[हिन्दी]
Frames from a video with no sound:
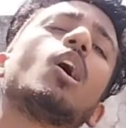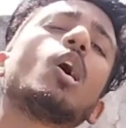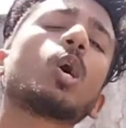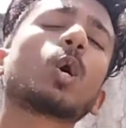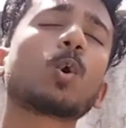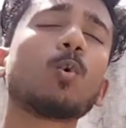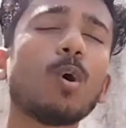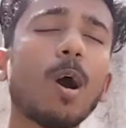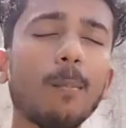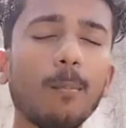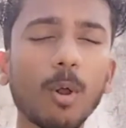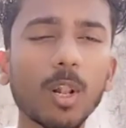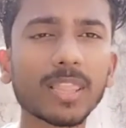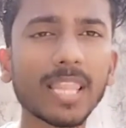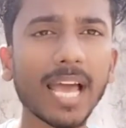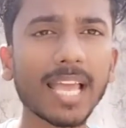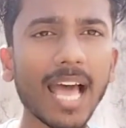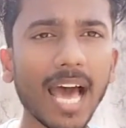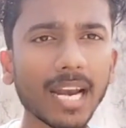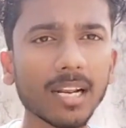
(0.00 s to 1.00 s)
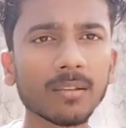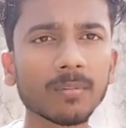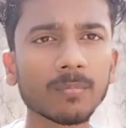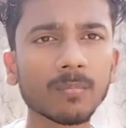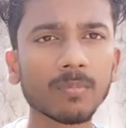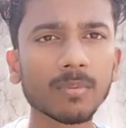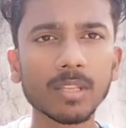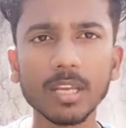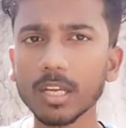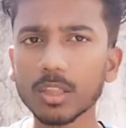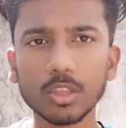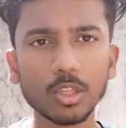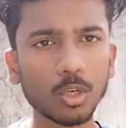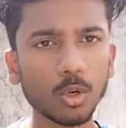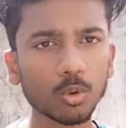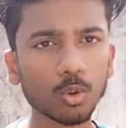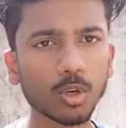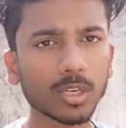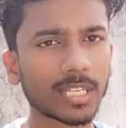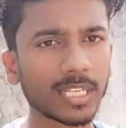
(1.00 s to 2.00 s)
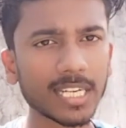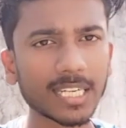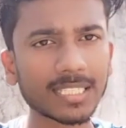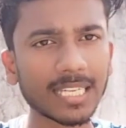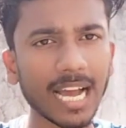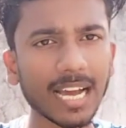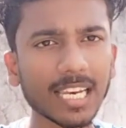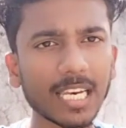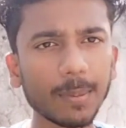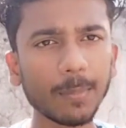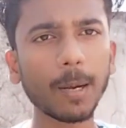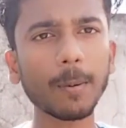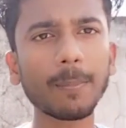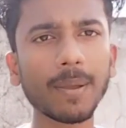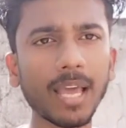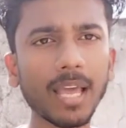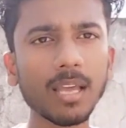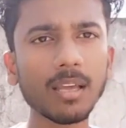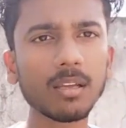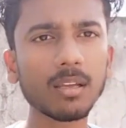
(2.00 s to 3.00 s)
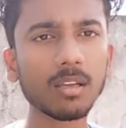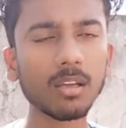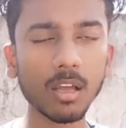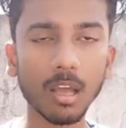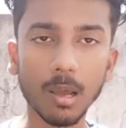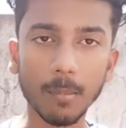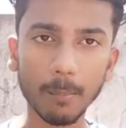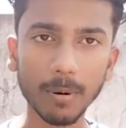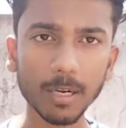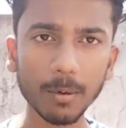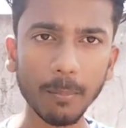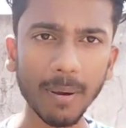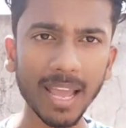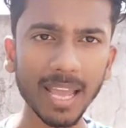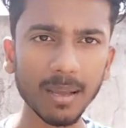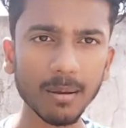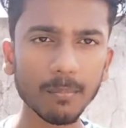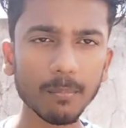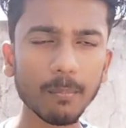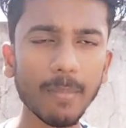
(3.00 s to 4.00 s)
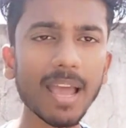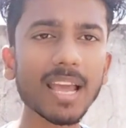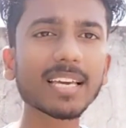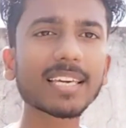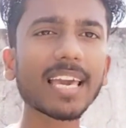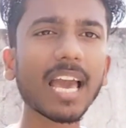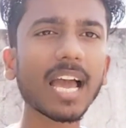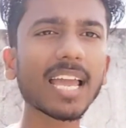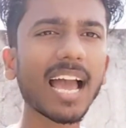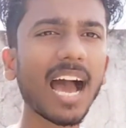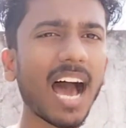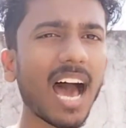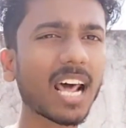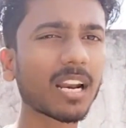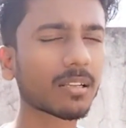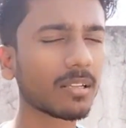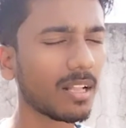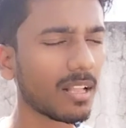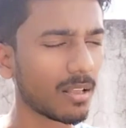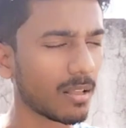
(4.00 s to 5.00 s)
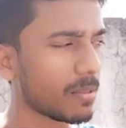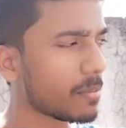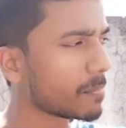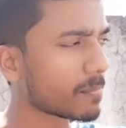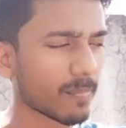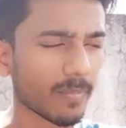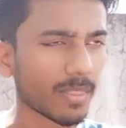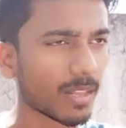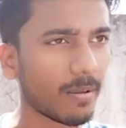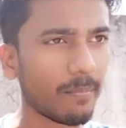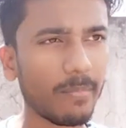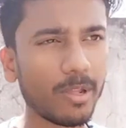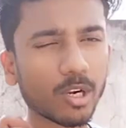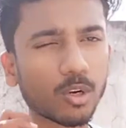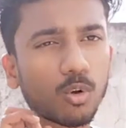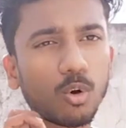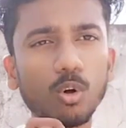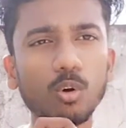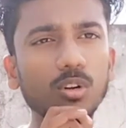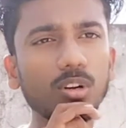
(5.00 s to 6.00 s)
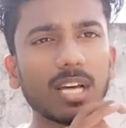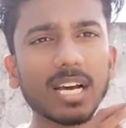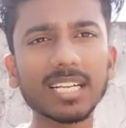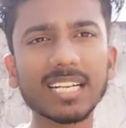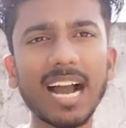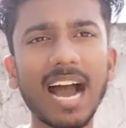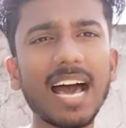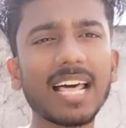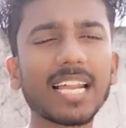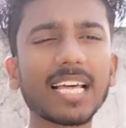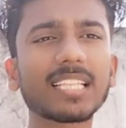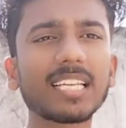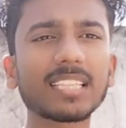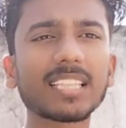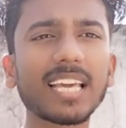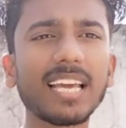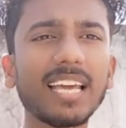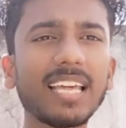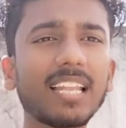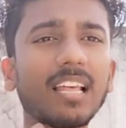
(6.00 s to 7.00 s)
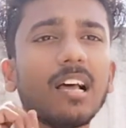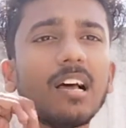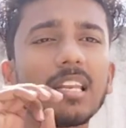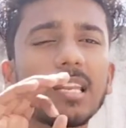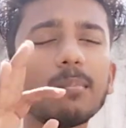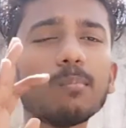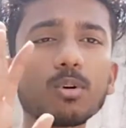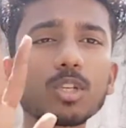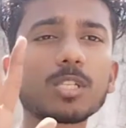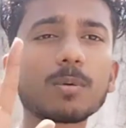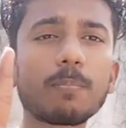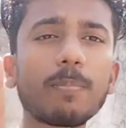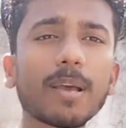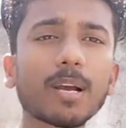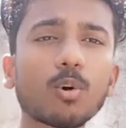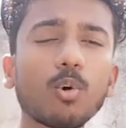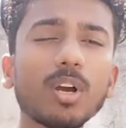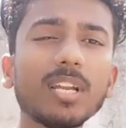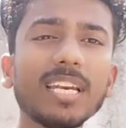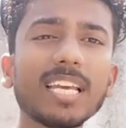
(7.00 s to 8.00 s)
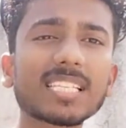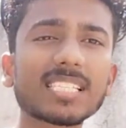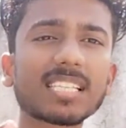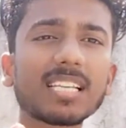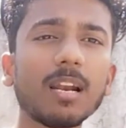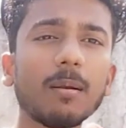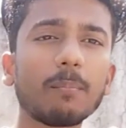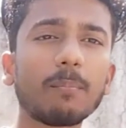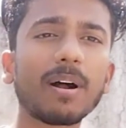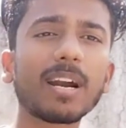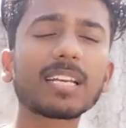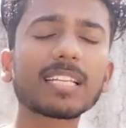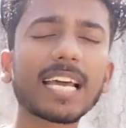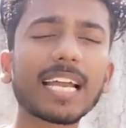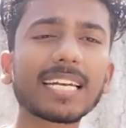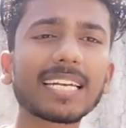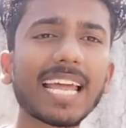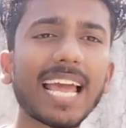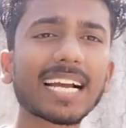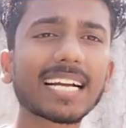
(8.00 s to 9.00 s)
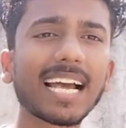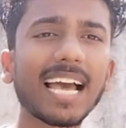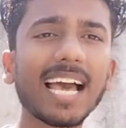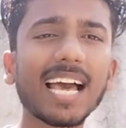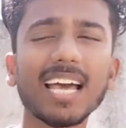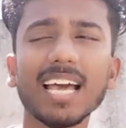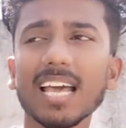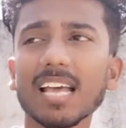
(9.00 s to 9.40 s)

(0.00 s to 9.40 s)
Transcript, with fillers: कौवा बोलता है यार ये तीनों तो ठीक ठाक लेवल पे हैं बट मैं मैं क्या यार मेरे को लोग ना खाना देते हैं ना मुझ पर कोई नेशनल बर्ड का टैग है